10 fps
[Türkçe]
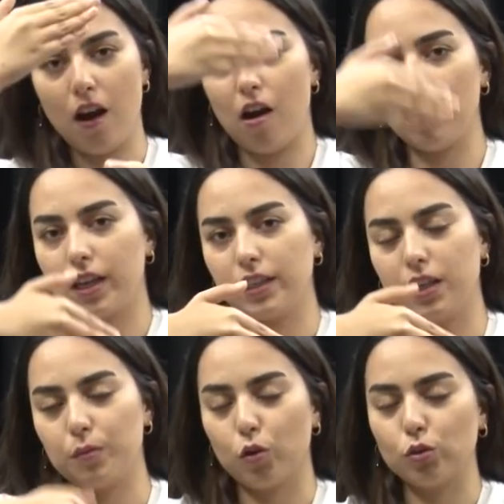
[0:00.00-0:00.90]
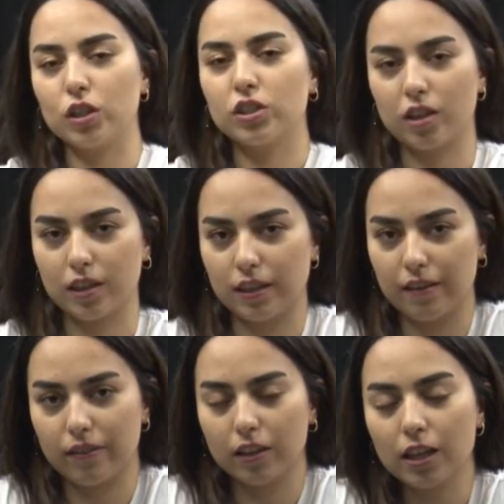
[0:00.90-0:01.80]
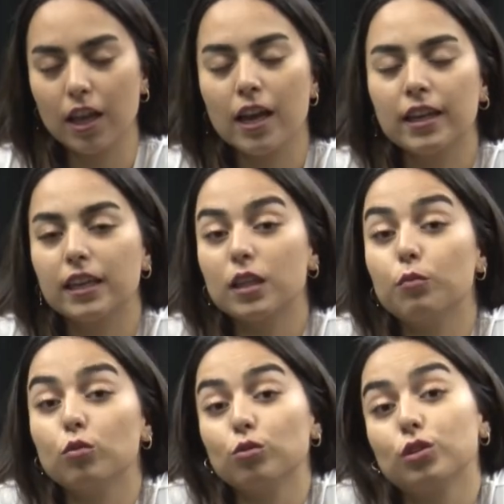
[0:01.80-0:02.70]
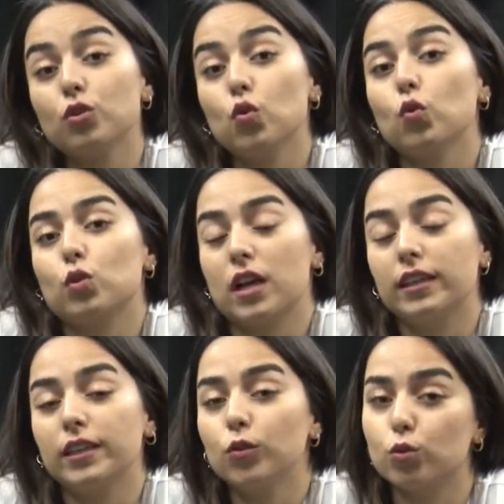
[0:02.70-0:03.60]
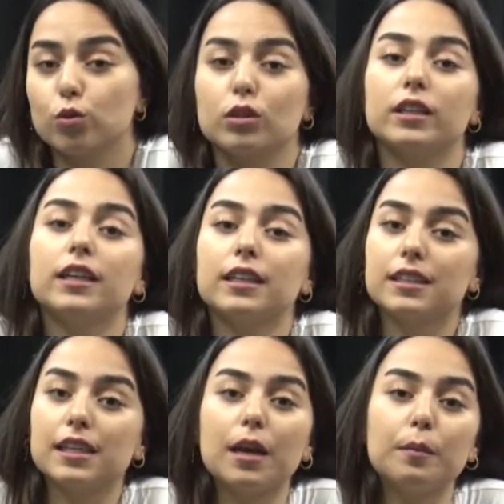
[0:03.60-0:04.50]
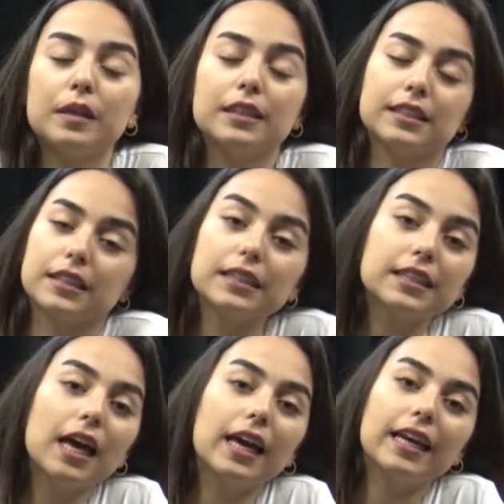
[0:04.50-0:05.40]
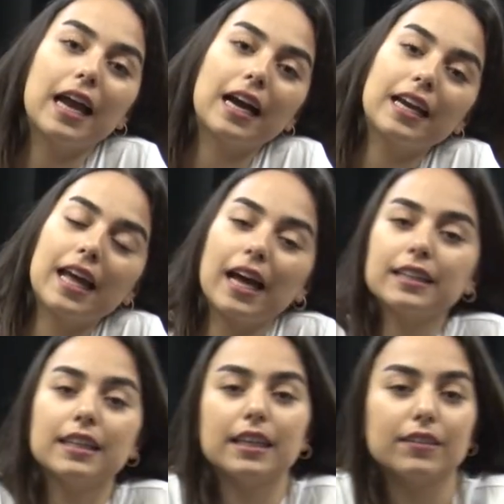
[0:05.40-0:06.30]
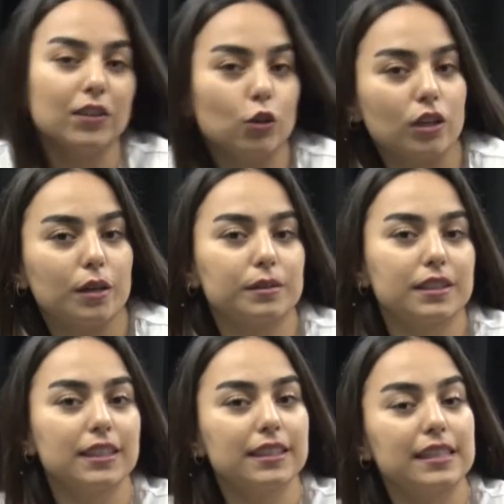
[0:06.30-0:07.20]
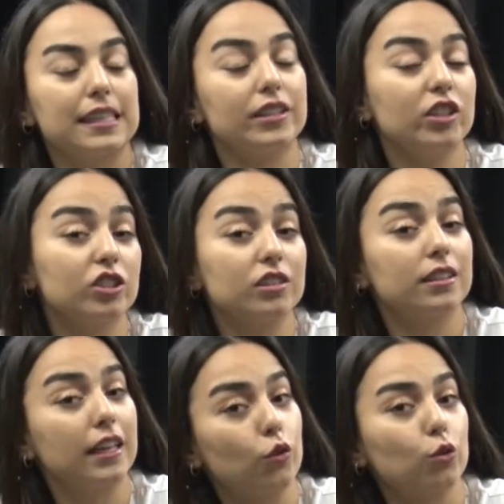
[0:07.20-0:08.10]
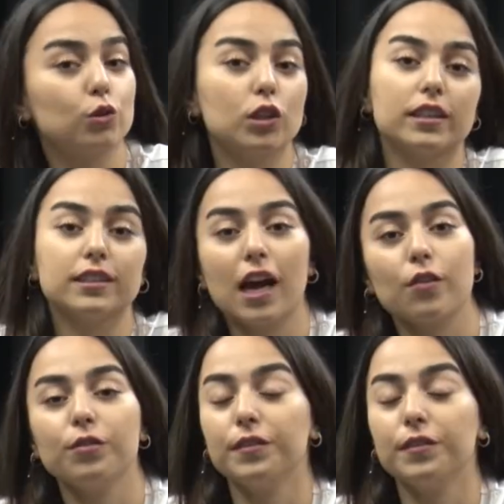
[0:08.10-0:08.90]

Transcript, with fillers: halka dilim olacak şekilde falan. Ya da bununla çok güzel detoks suları hazırlayabilirsiniz. İlerleyen videolarımızda da sizlere çeşitli detoks suları tarifi